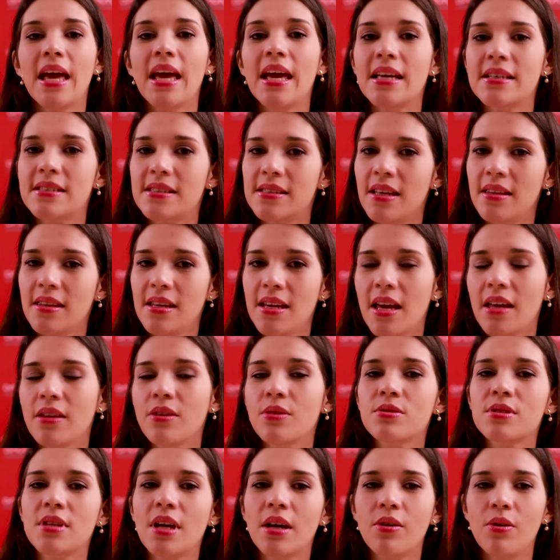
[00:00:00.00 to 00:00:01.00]
Este día
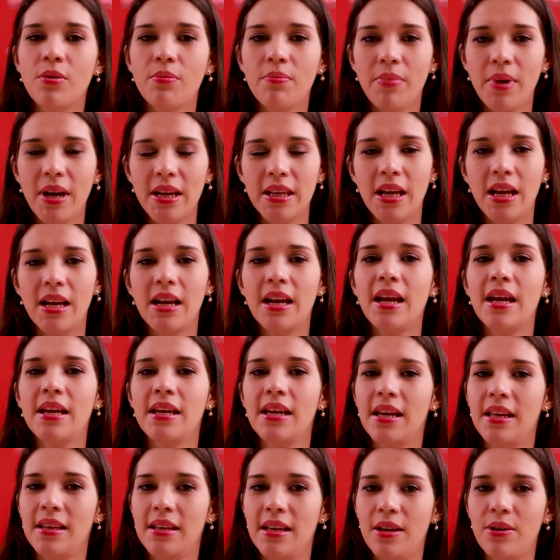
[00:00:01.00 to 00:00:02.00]
nos acompaña la
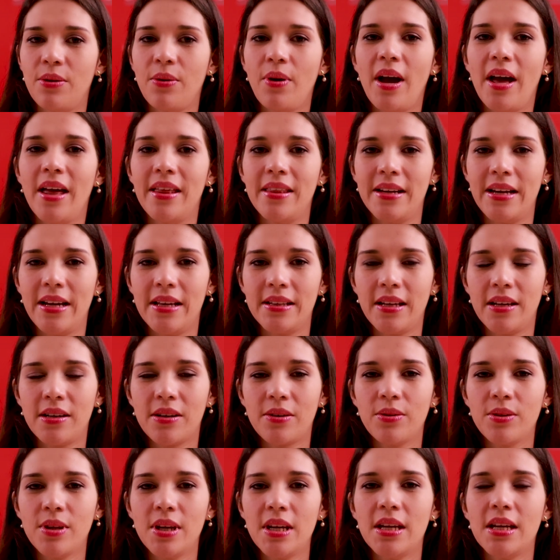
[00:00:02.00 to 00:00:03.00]
ingeniero Adriana
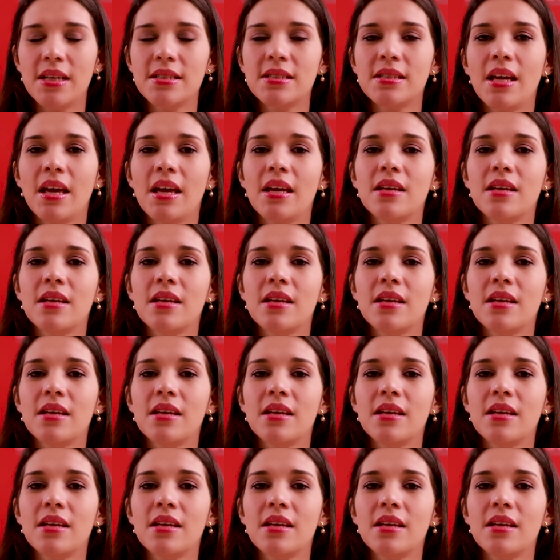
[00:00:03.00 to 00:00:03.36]
Rodríguez,